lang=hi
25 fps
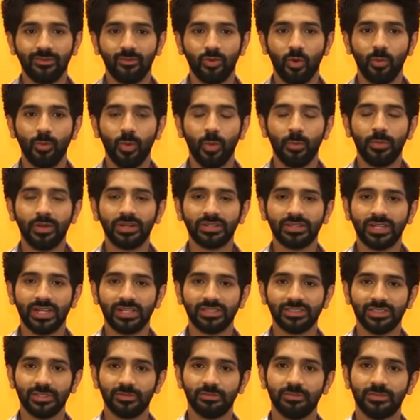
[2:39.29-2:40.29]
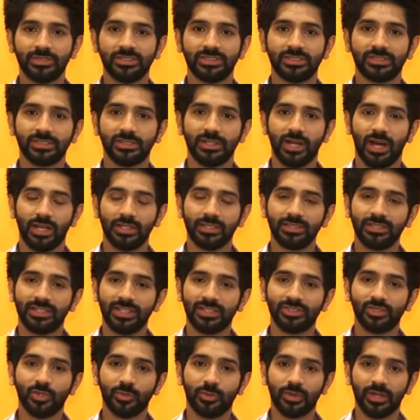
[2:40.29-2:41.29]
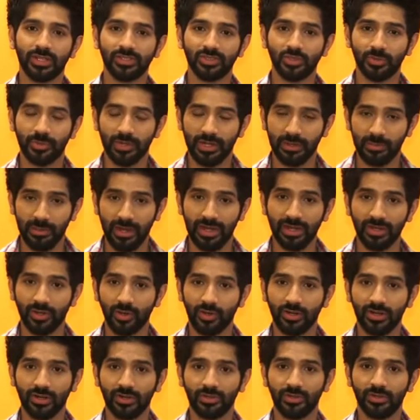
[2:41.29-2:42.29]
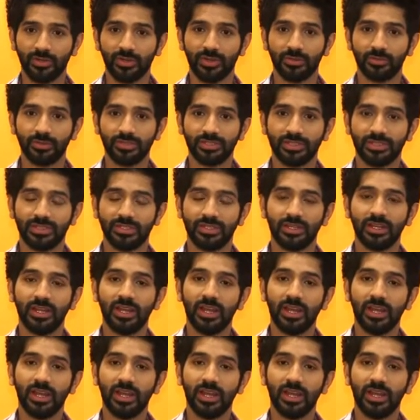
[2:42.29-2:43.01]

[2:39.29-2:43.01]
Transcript: वो मोमेंट था जब मिस्टर आदित्य चोपड़ा जो मेरे मेंटोर है उन्होंने मुझे